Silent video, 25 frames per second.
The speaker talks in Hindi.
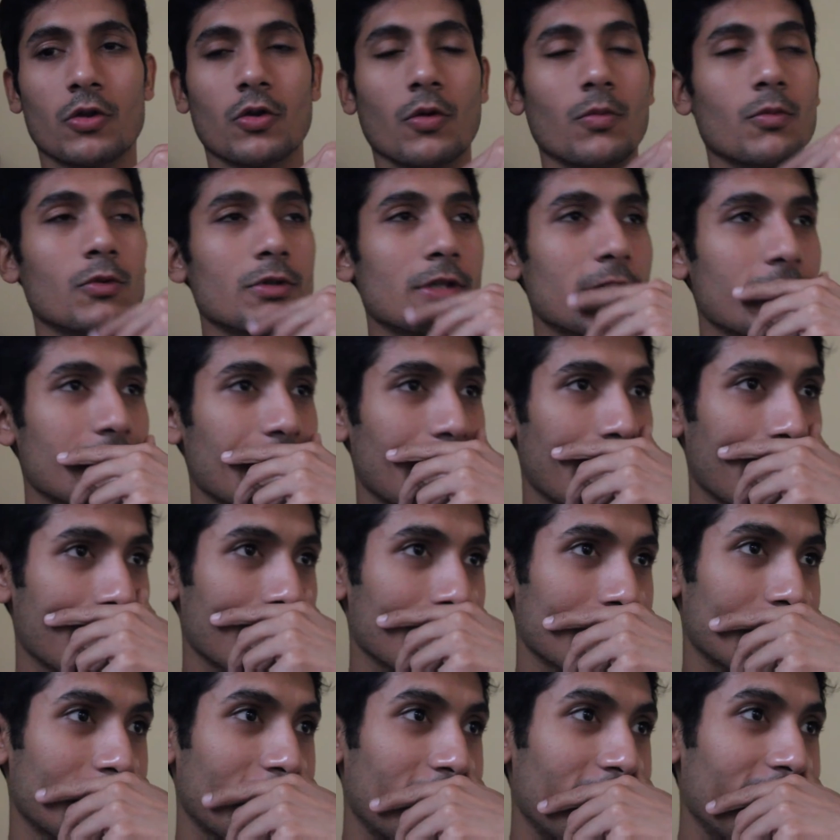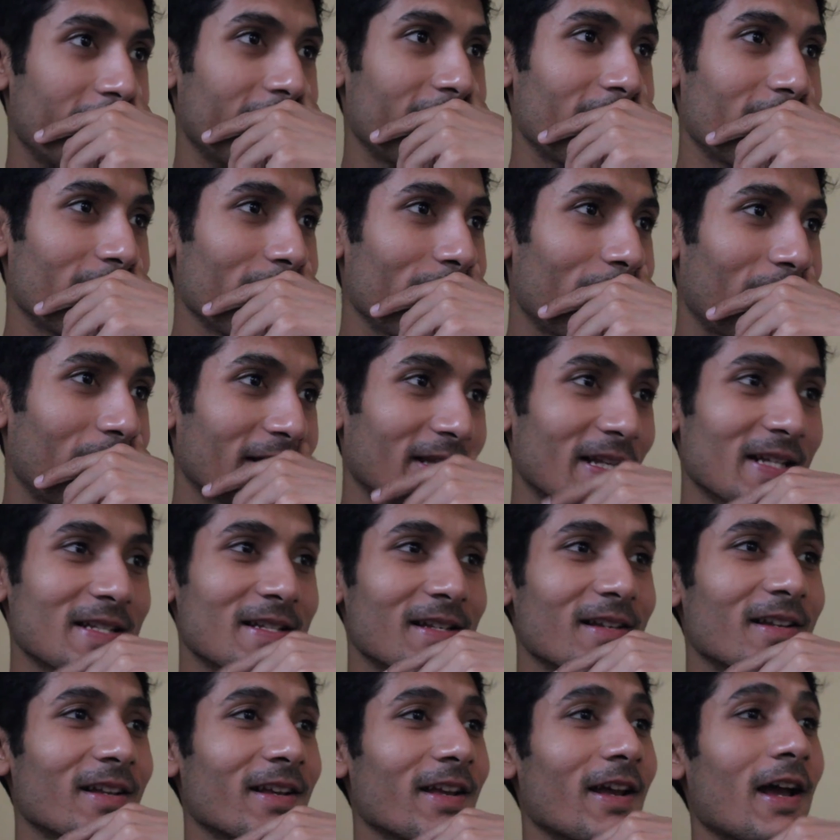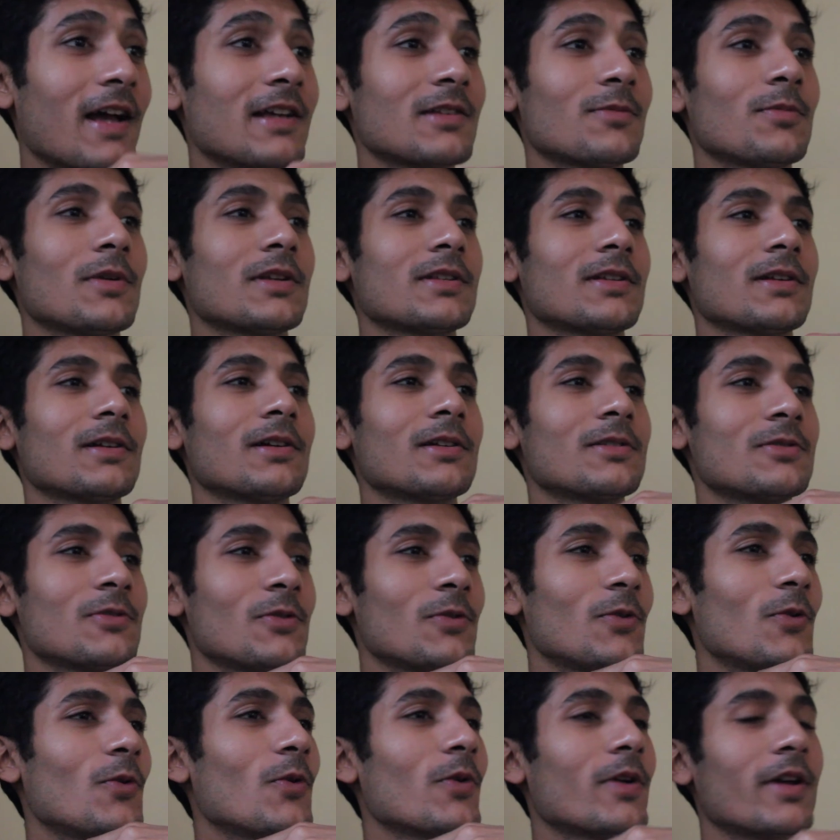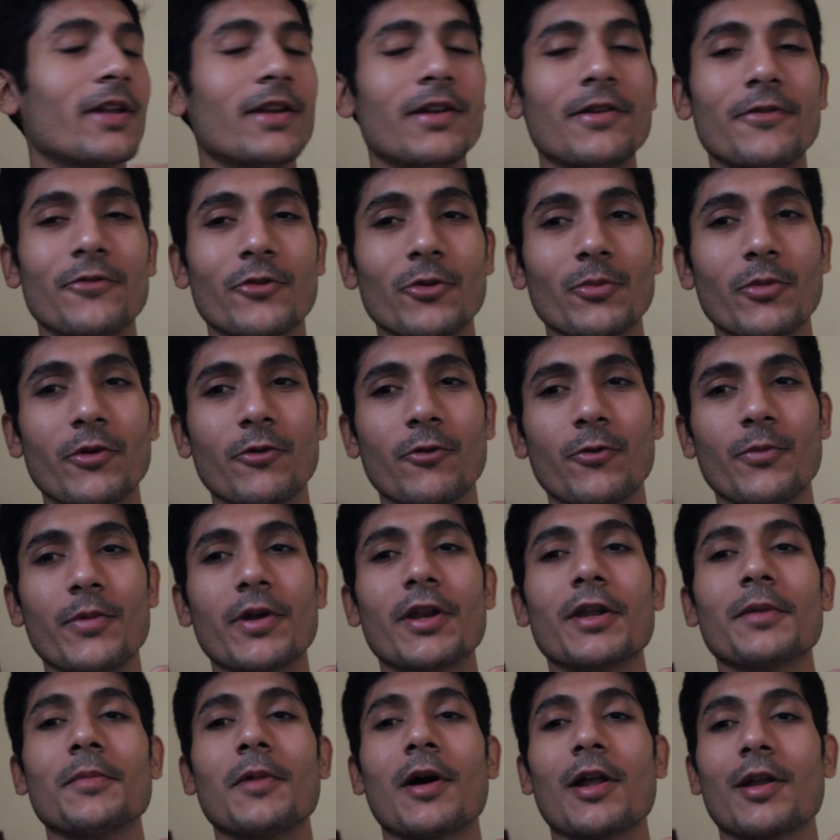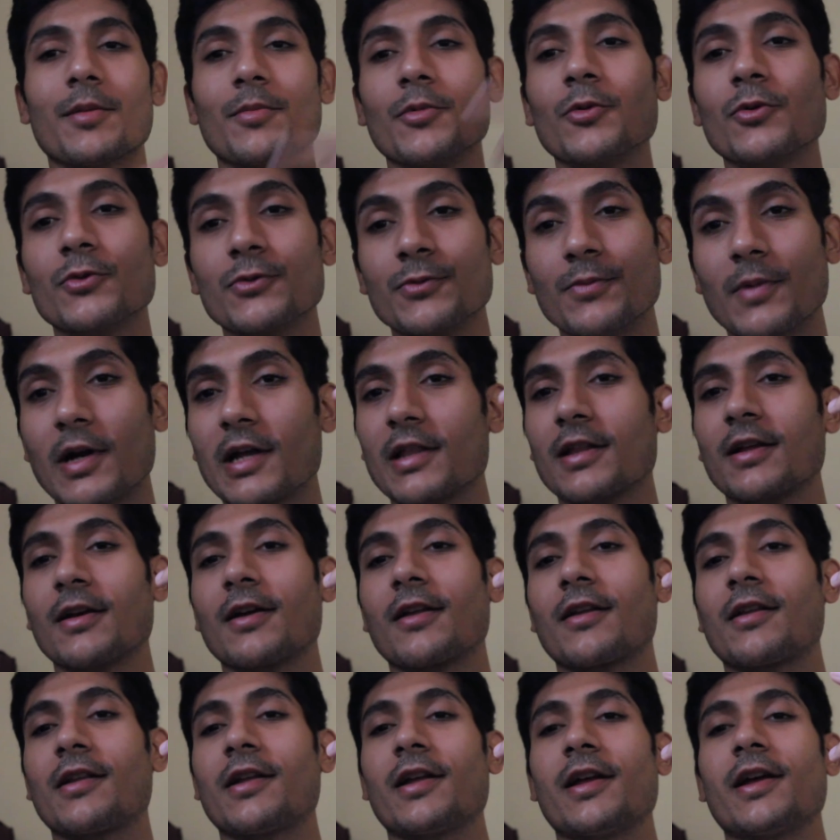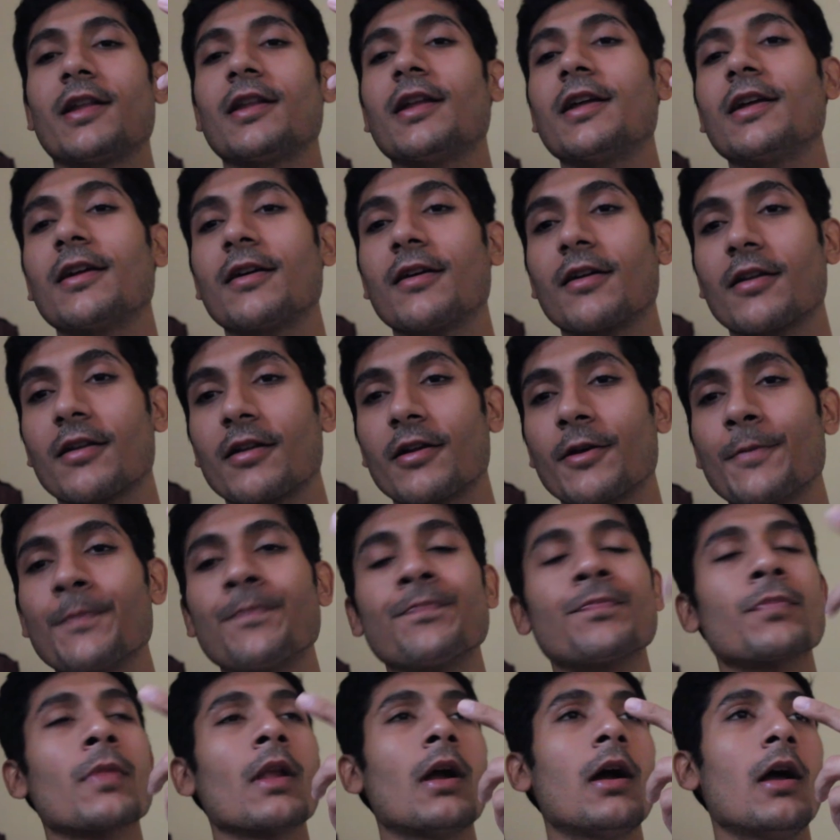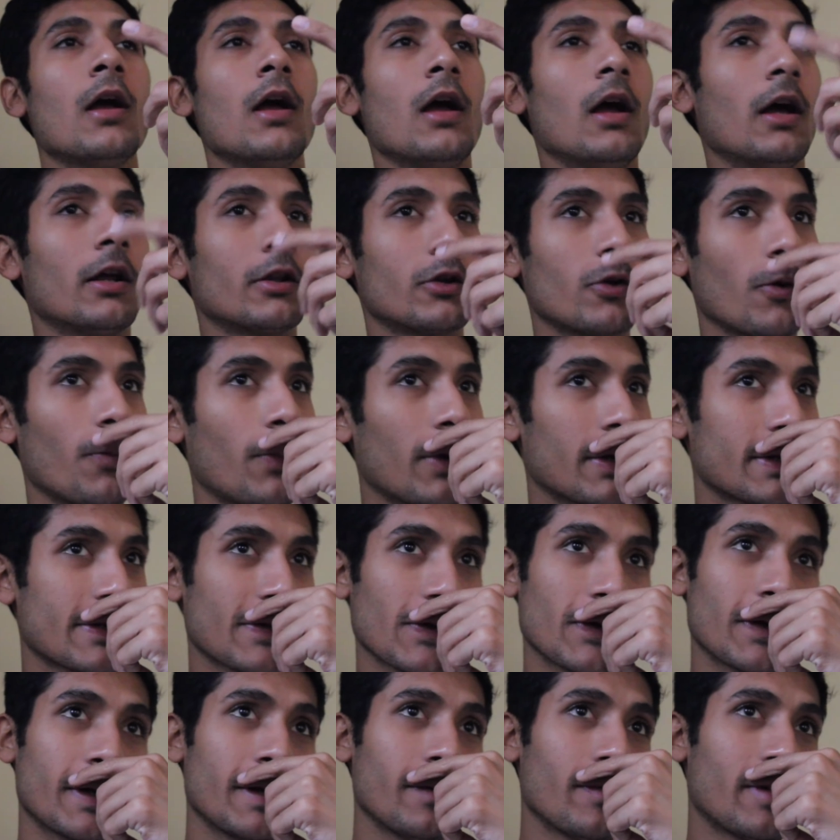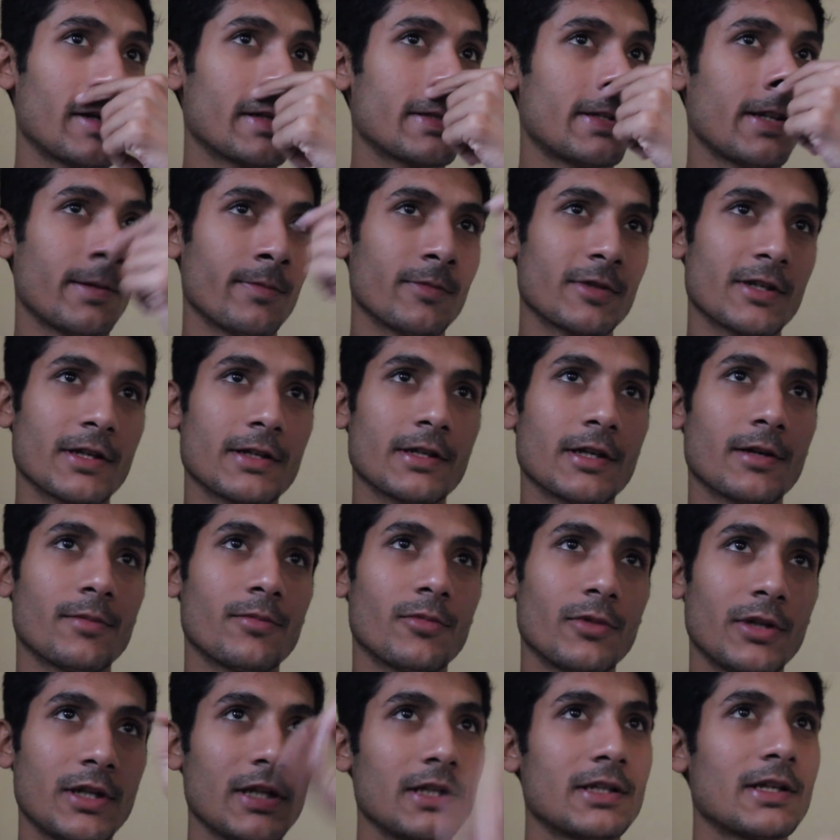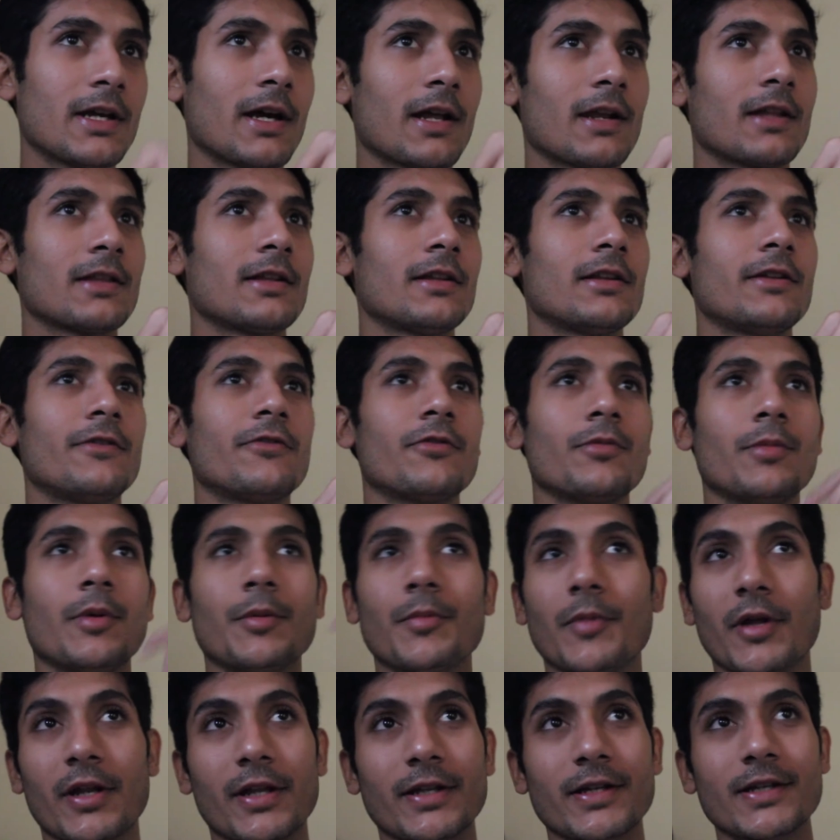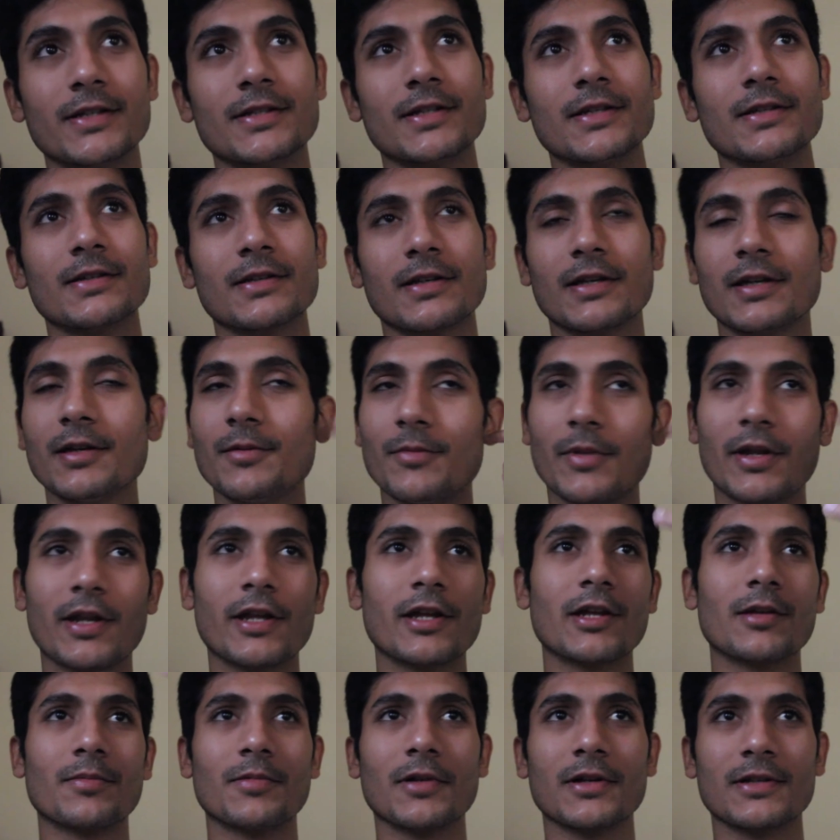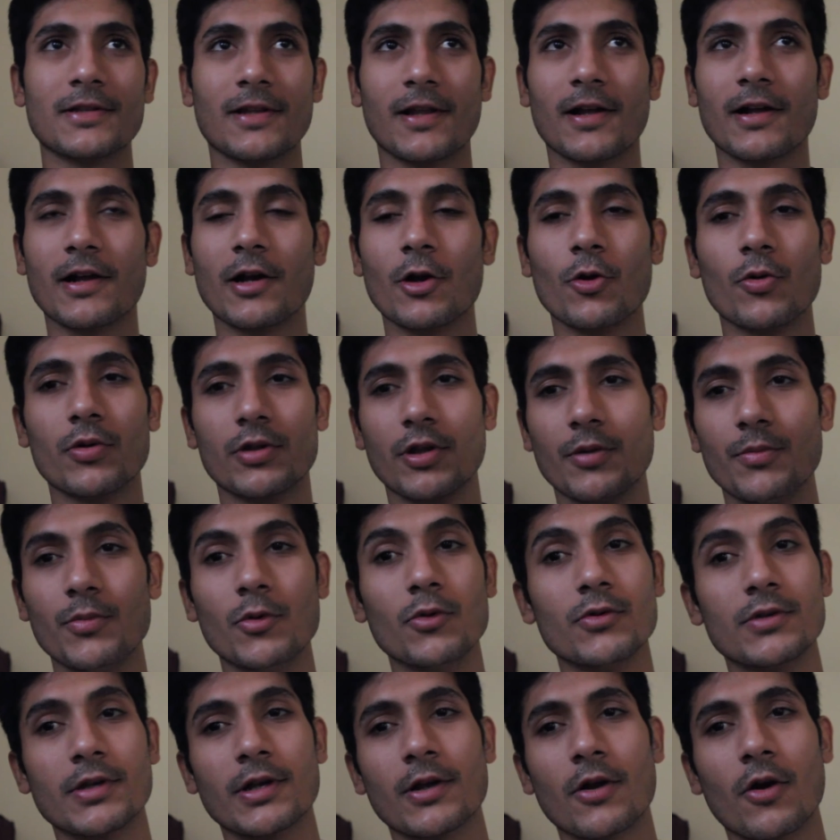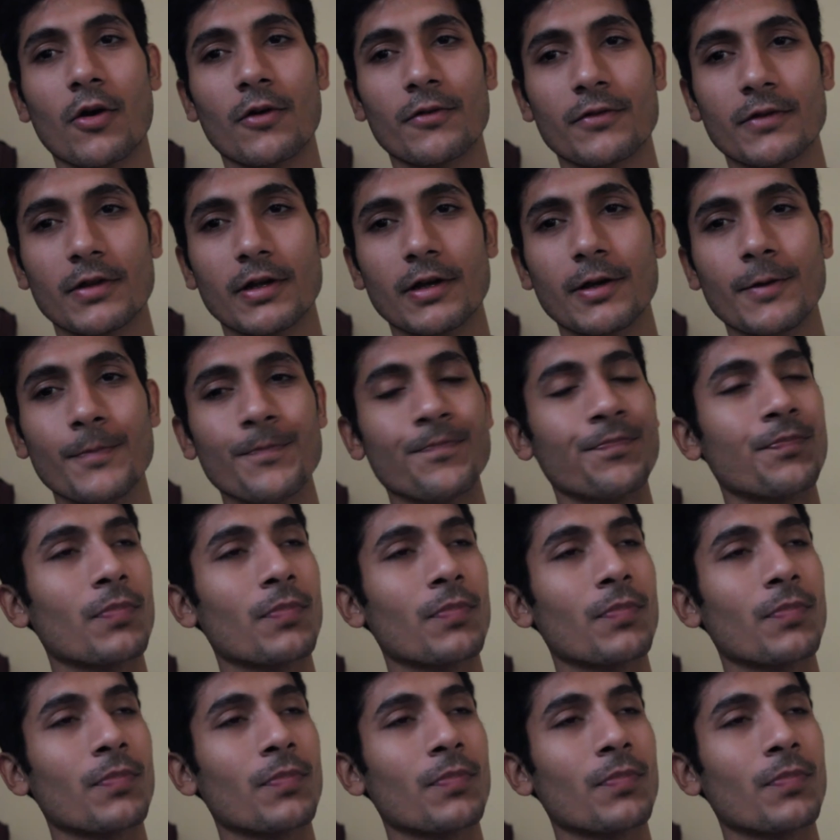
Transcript: तो मुझे शायद उससे पता चले कि आसपास अगर जो लोग हैं लिफ्ट में वो मेरे बारे में कुछ बात कर रहे हैं या नहीं कर रहे हैं तो परसों ही मैं जिम से जब नीचे आ रहा था लिफ्ट में मैंने ये चीज़ की मैंने ईयर प्लग्स लगाए हुए थे म्यूज़िक ऑफ था